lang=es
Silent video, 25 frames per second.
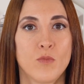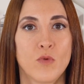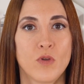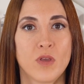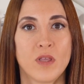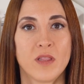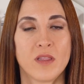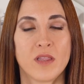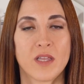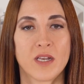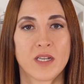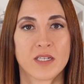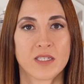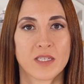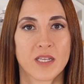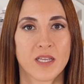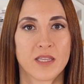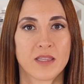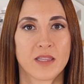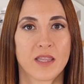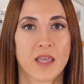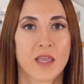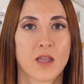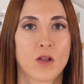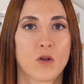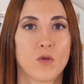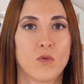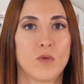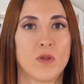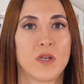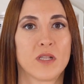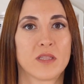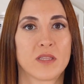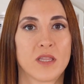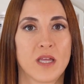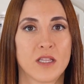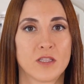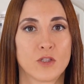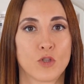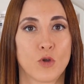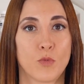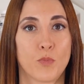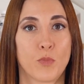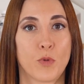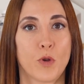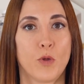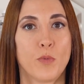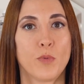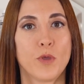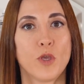muy interesante incluir
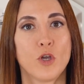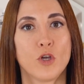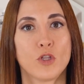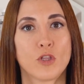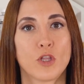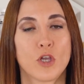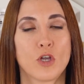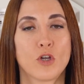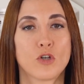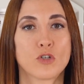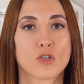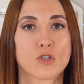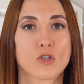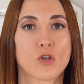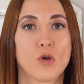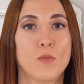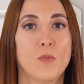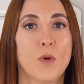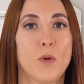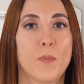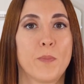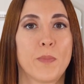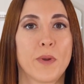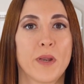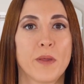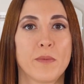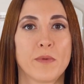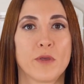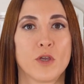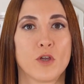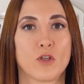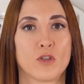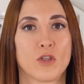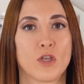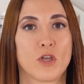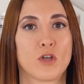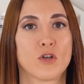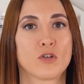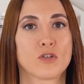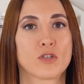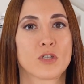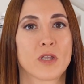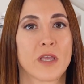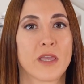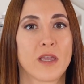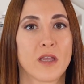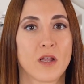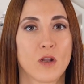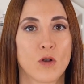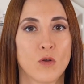tanto probióticos como prebióticos
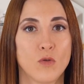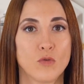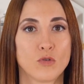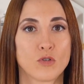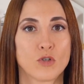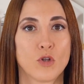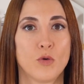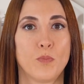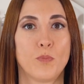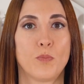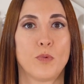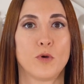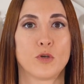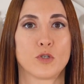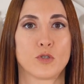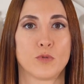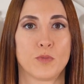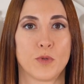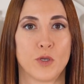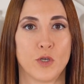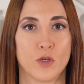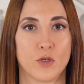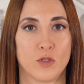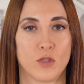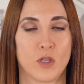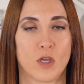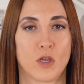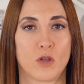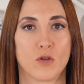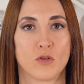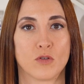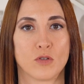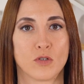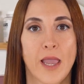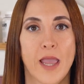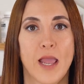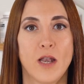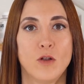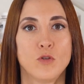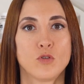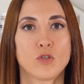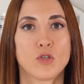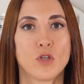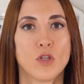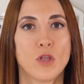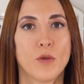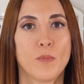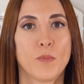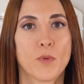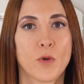e incluso postbióticos. El
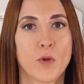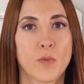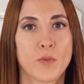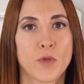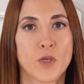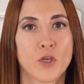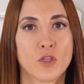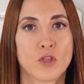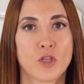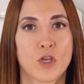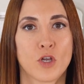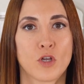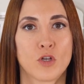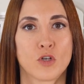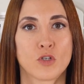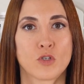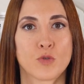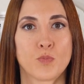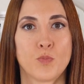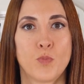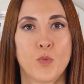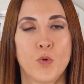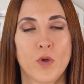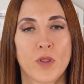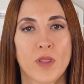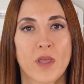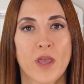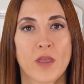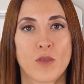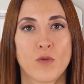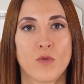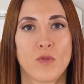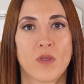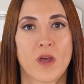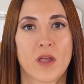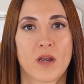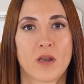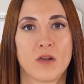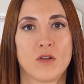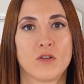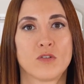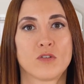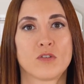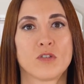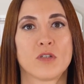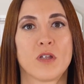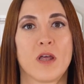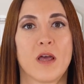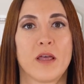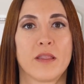uso de probióticos puede
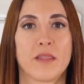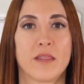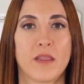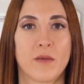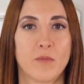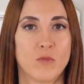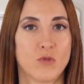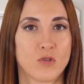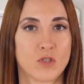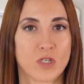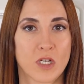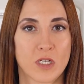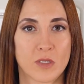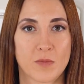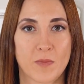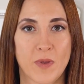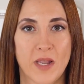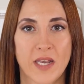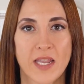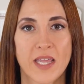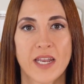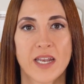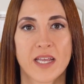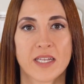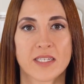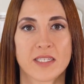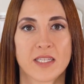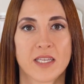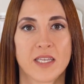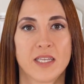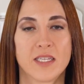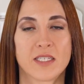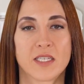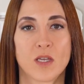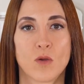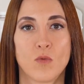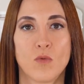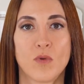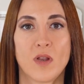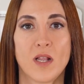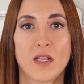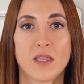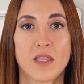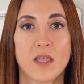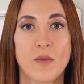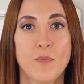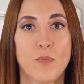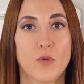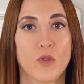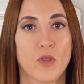ayudarnos de muchas maneras y según
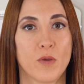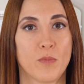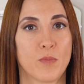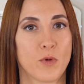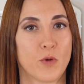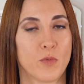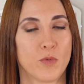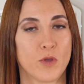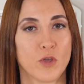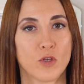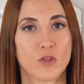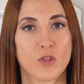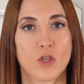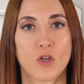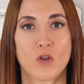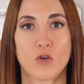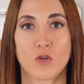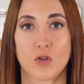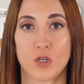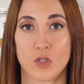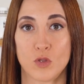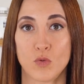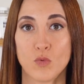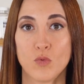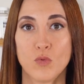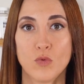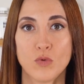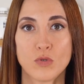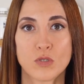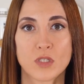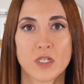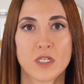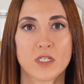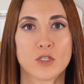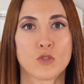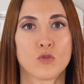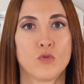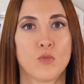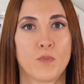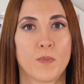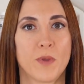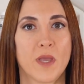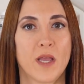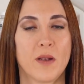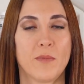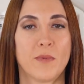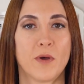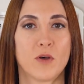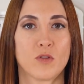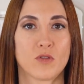el tipo de probiótico que tú uses, tu
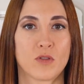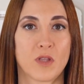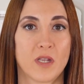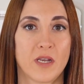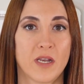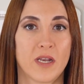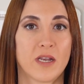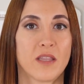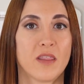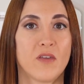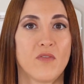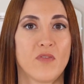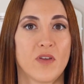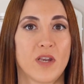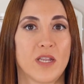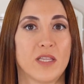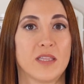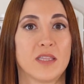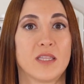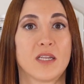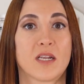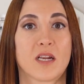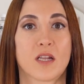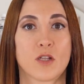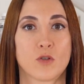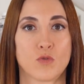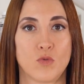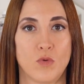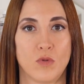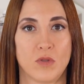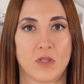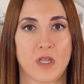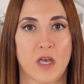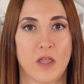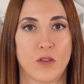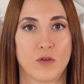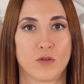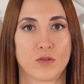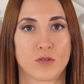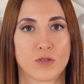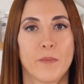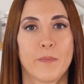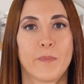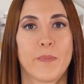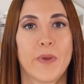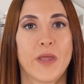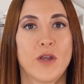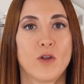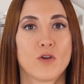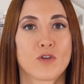piel va a obtener diferentes resultados.
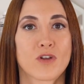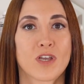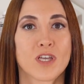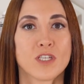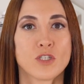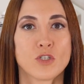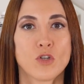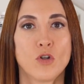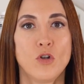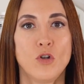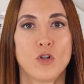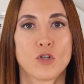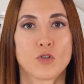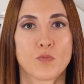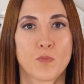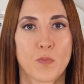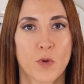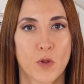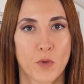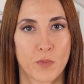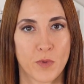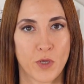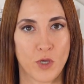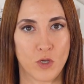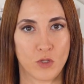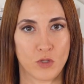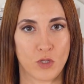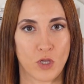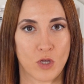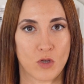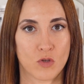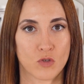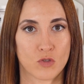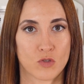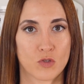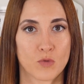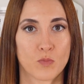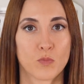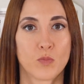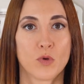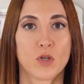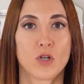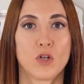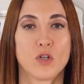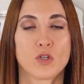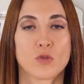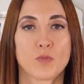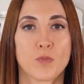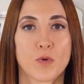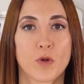Pero, ¿qué son los probióticos? Pues
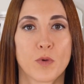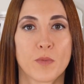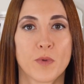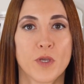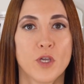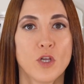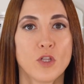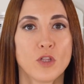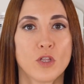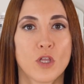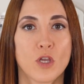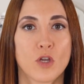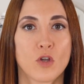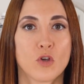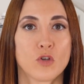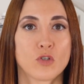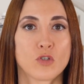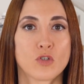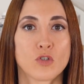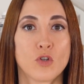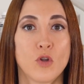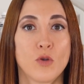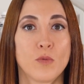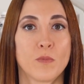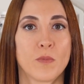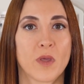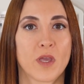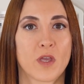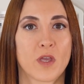los probióticos son